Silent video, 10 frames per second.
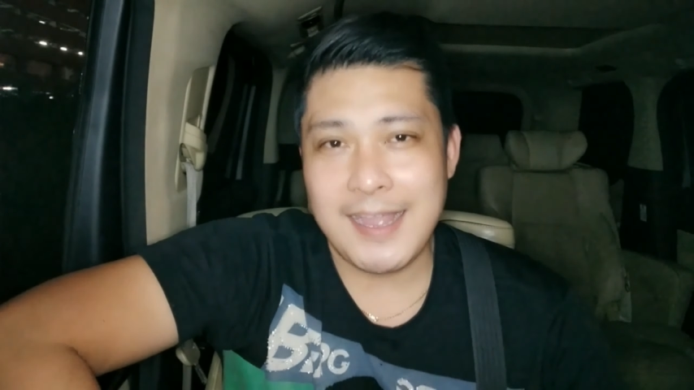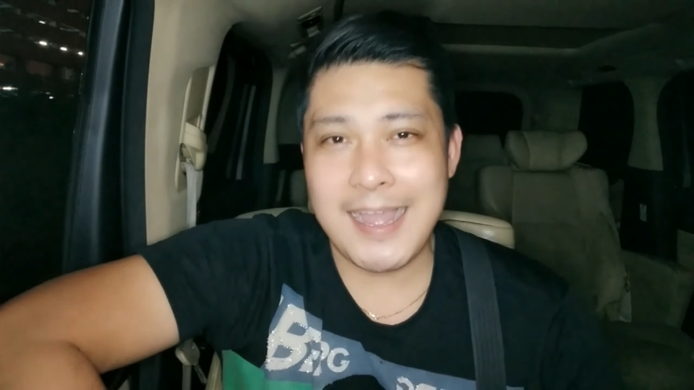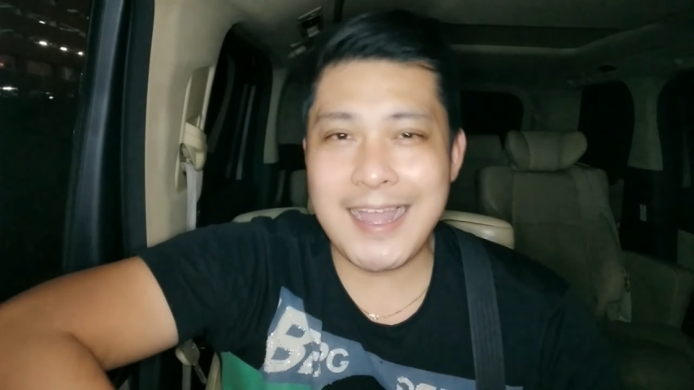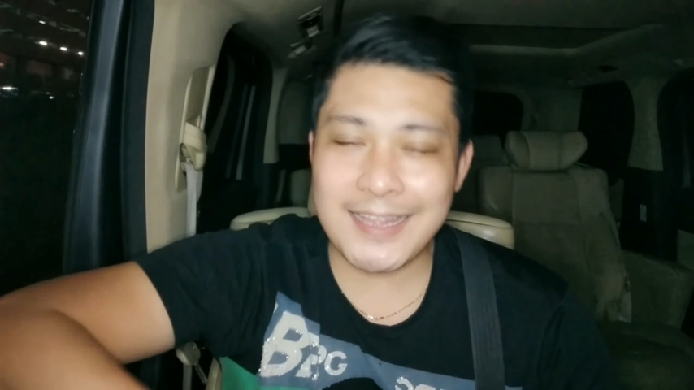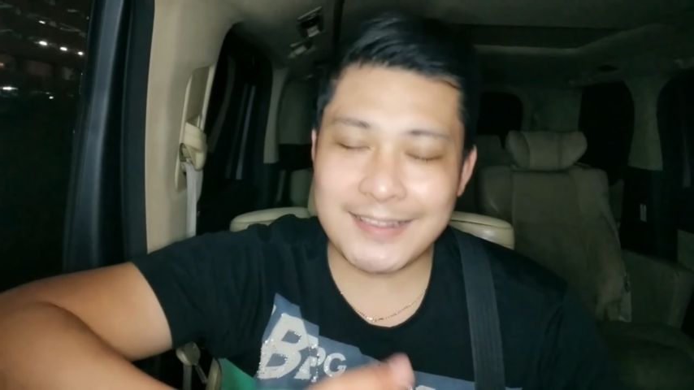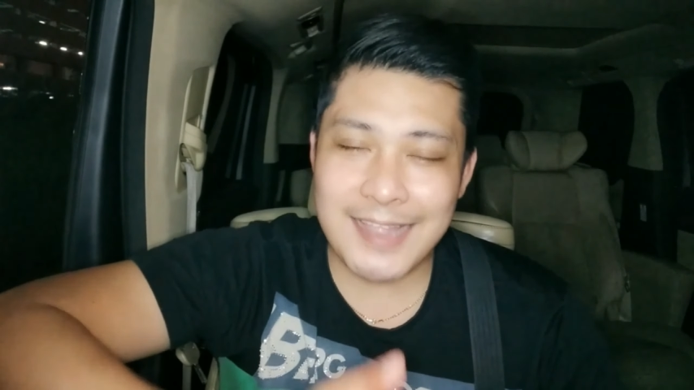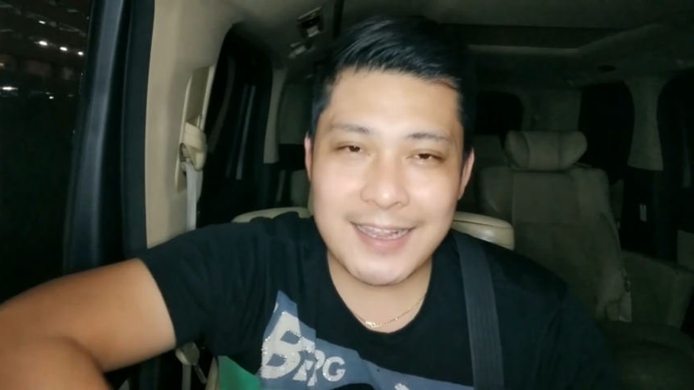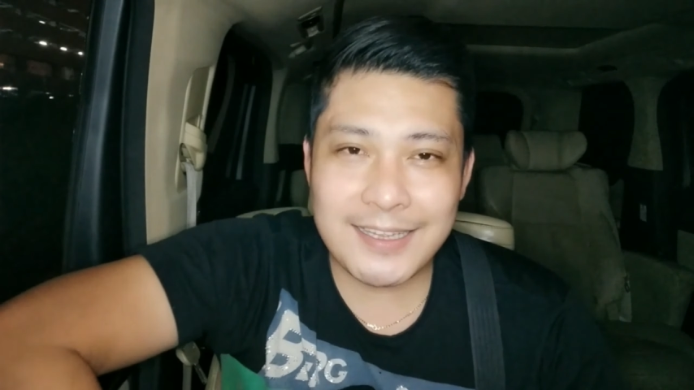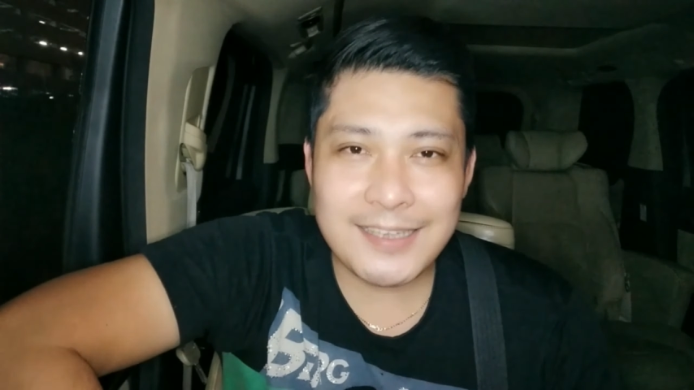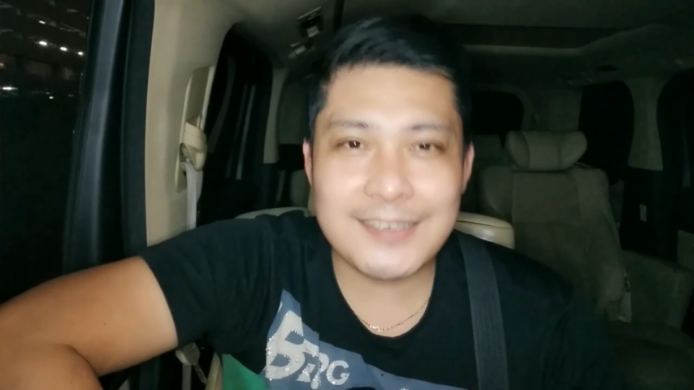
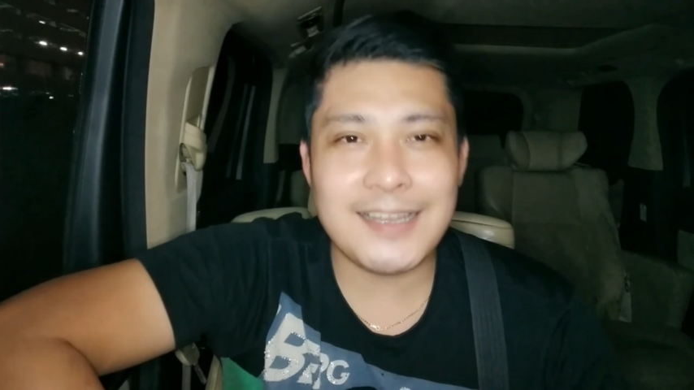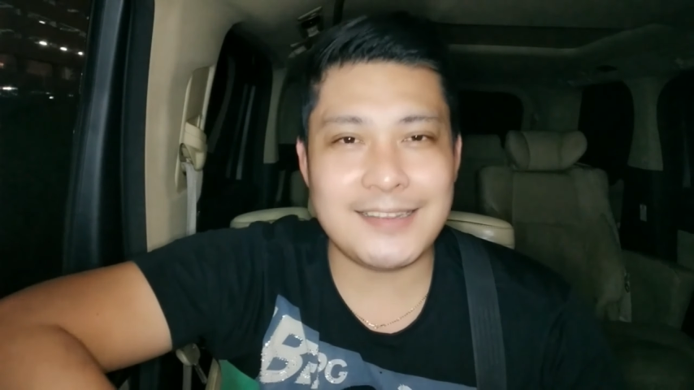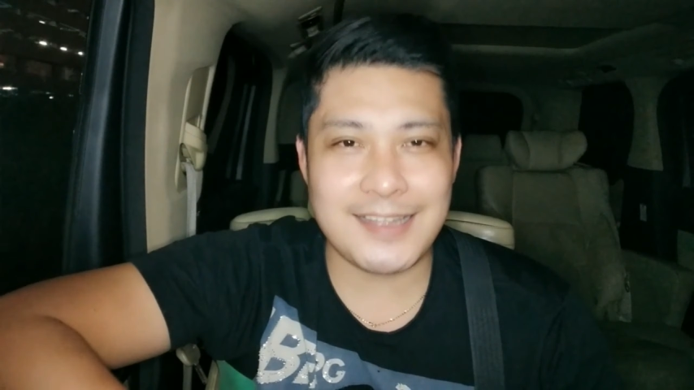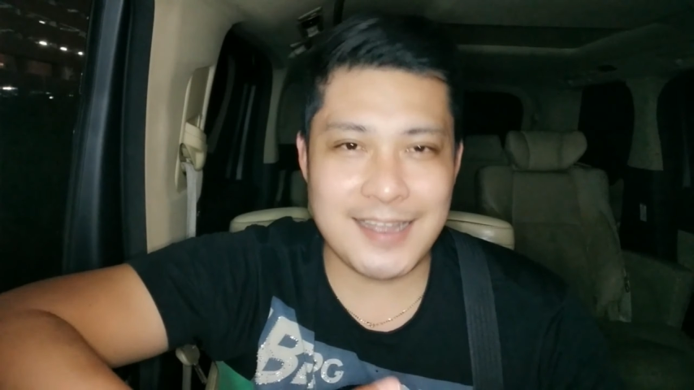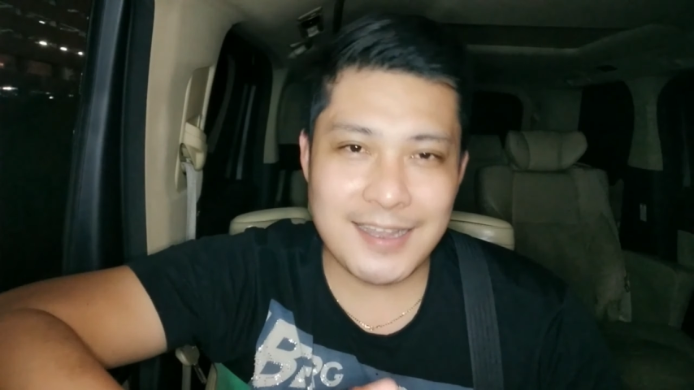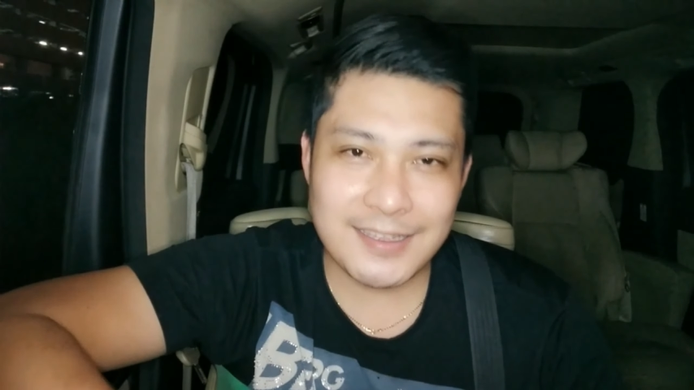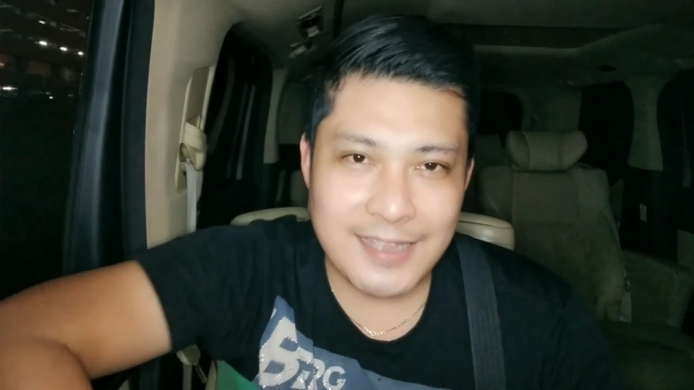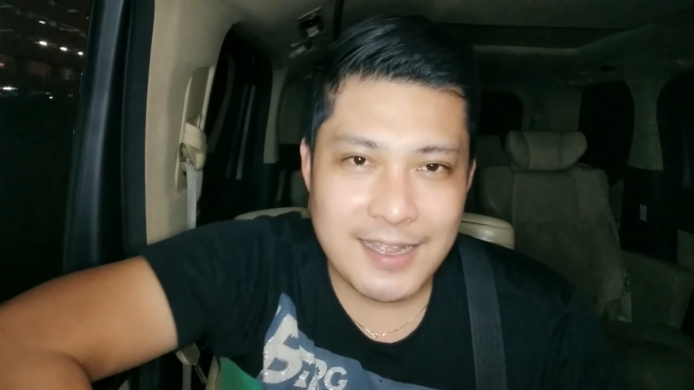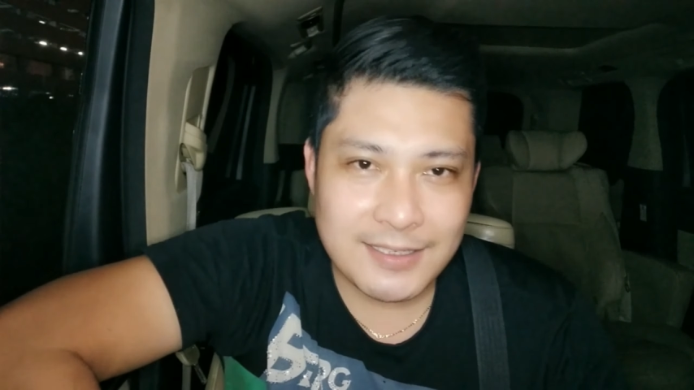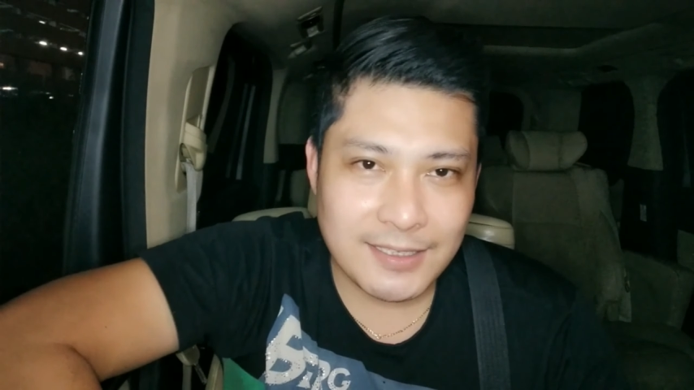hahatakin,
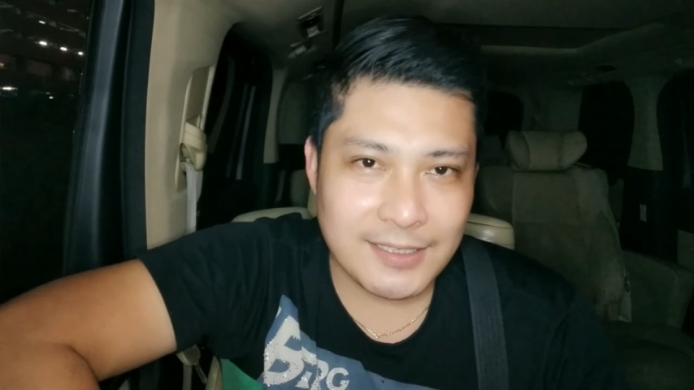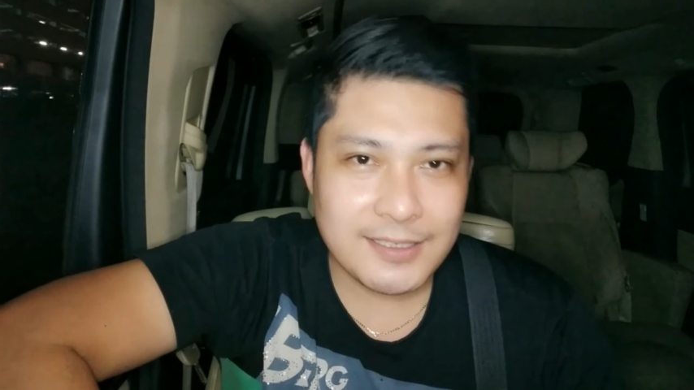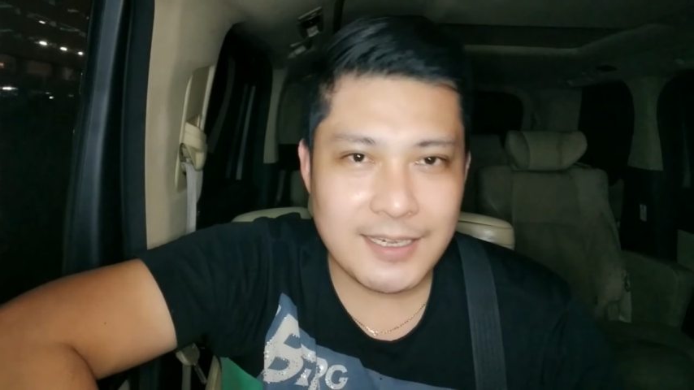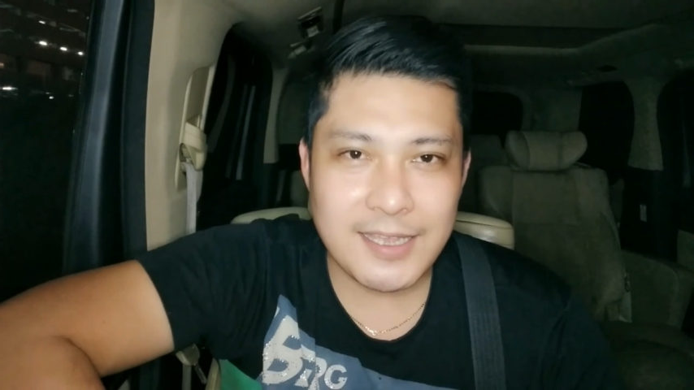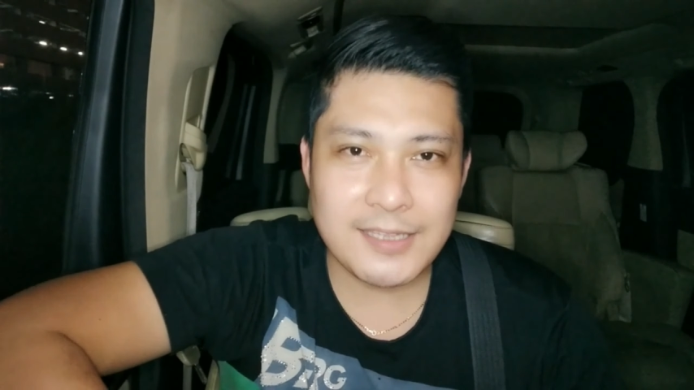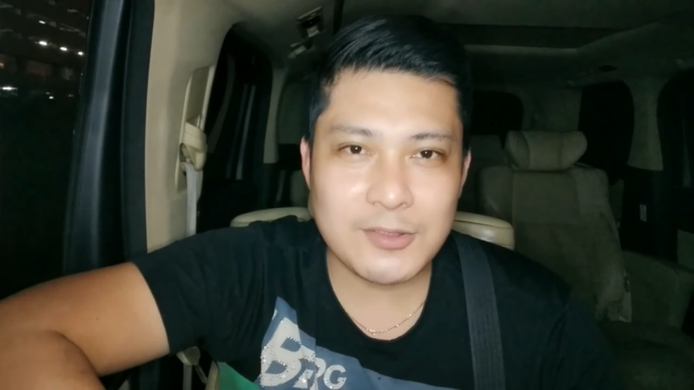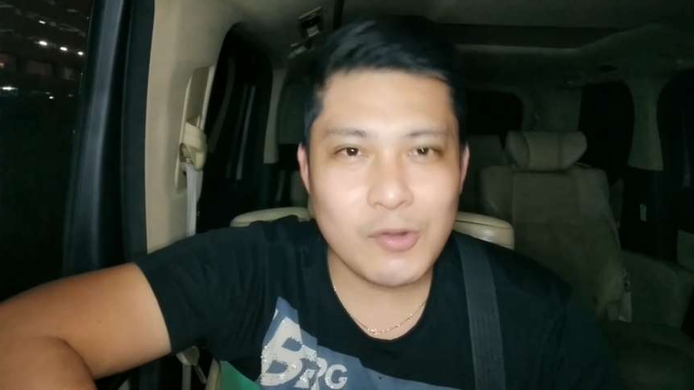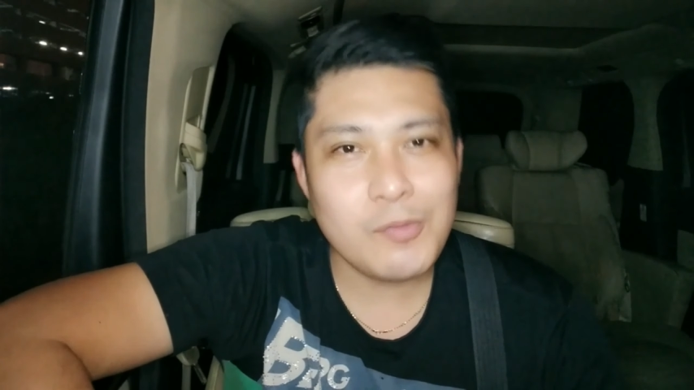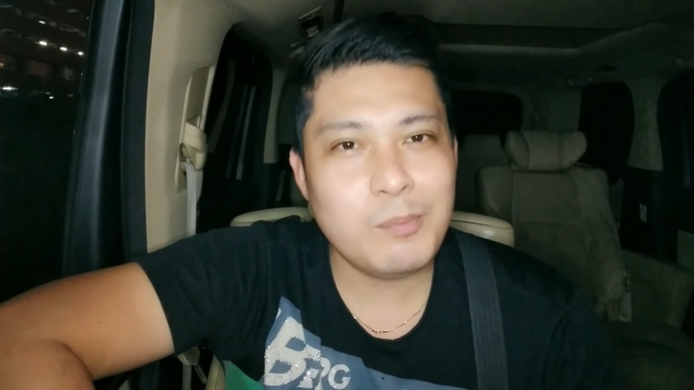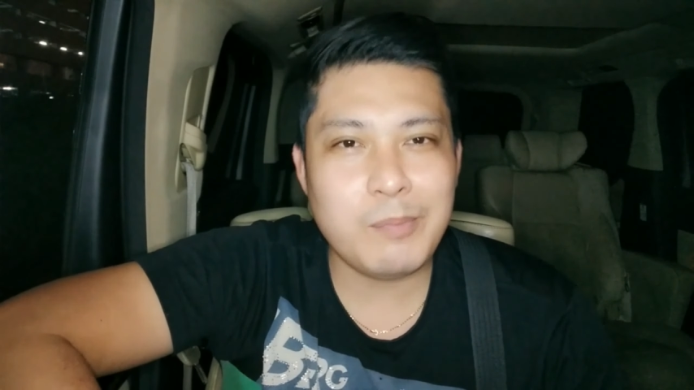hahatakin nila
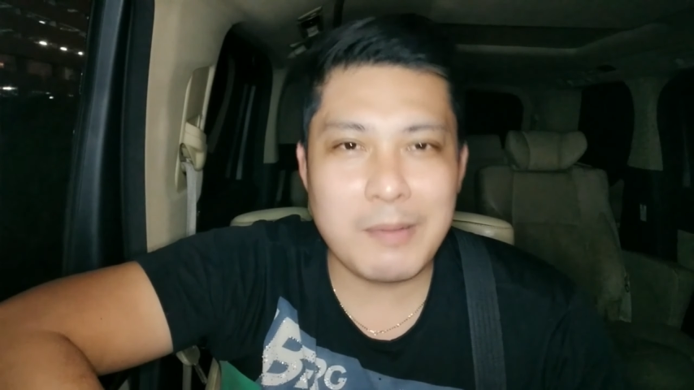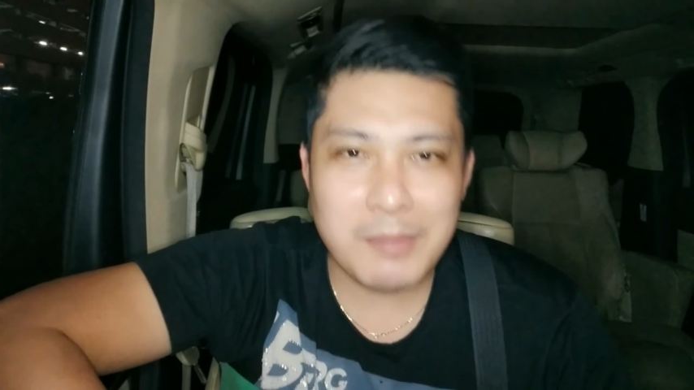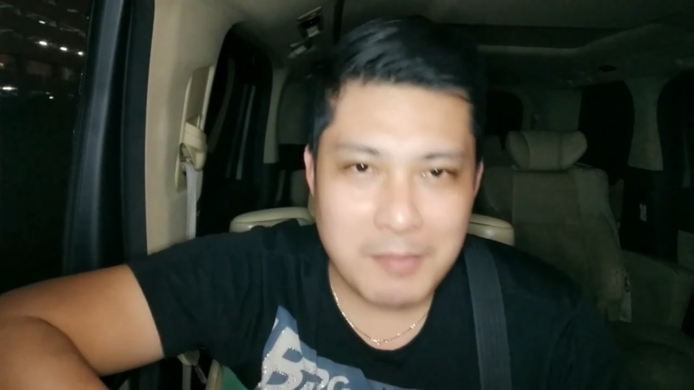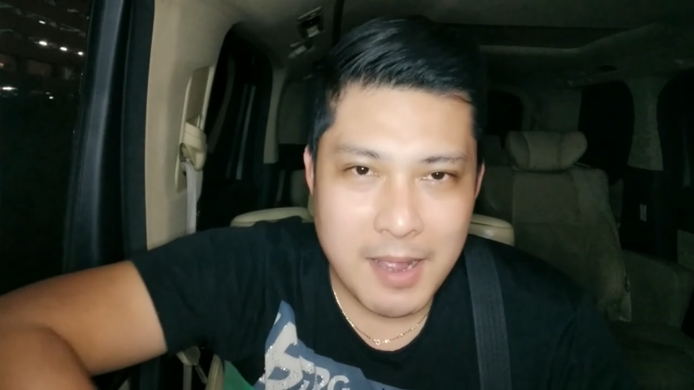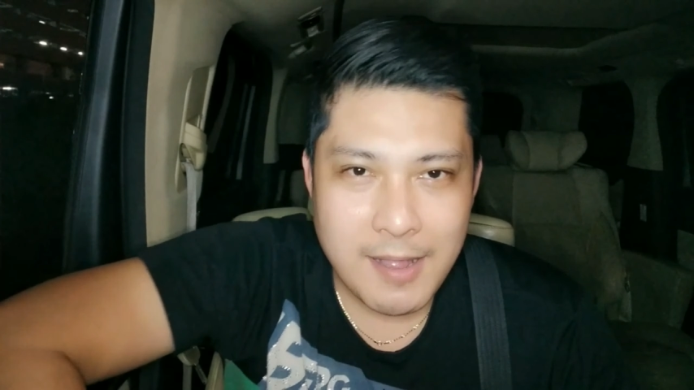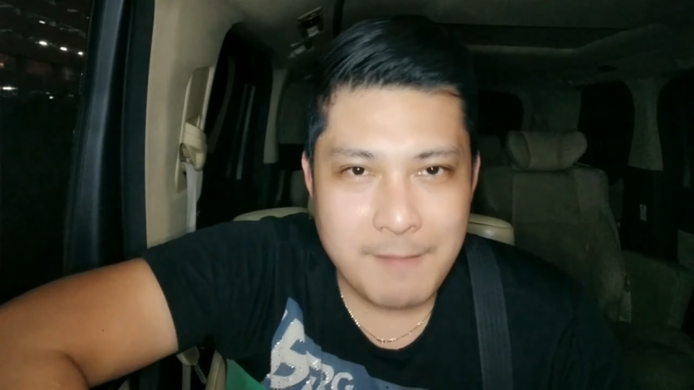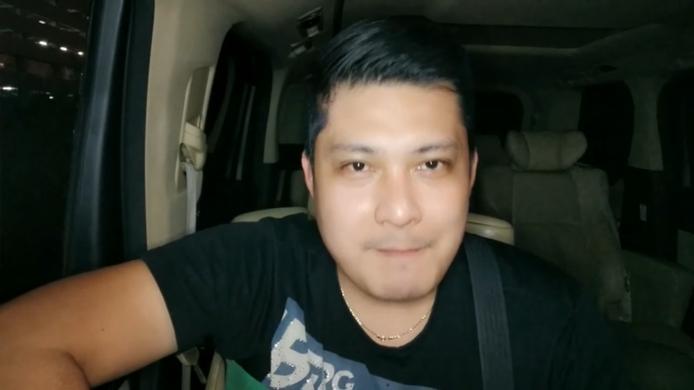ito pababa.